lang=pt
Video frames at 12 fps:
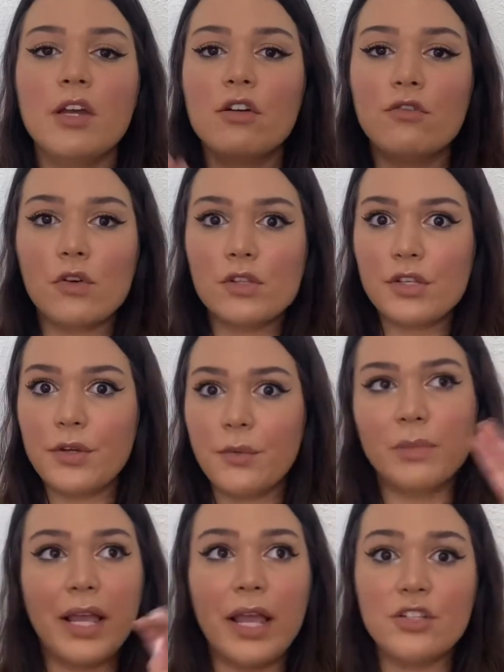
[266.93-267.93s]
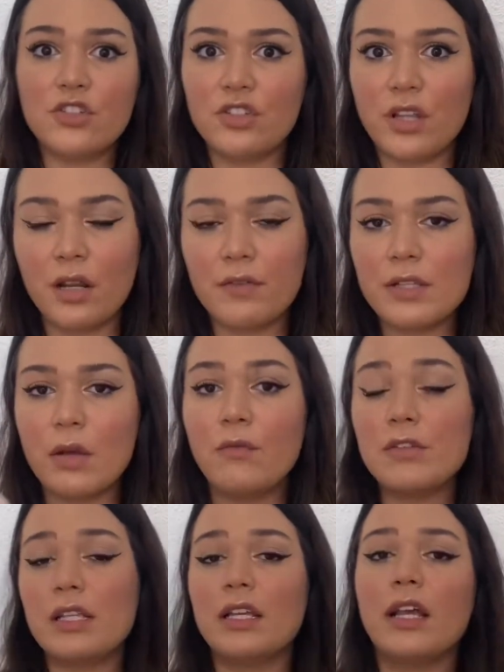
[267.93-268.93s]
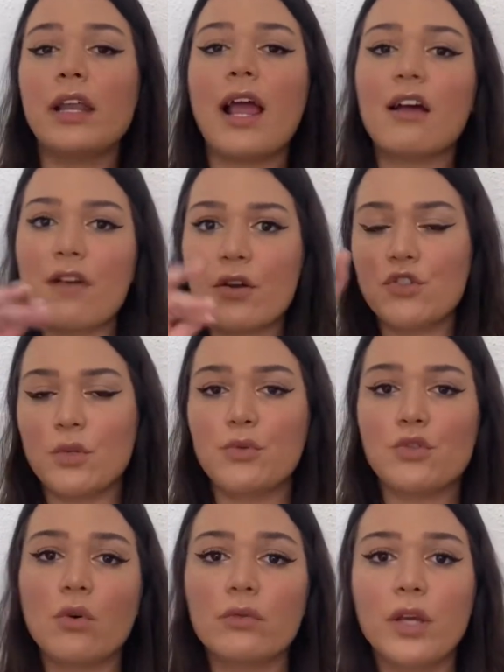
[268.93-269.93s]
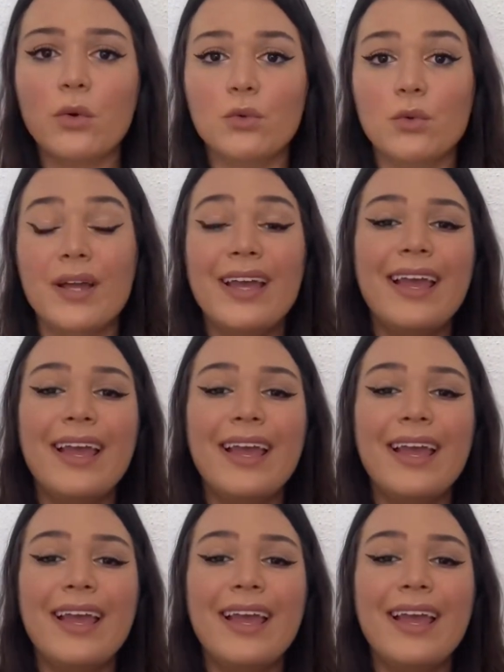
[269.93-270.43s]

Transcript: fosse uma rede de televisão e você tem que criar vários tipos de conteúdo.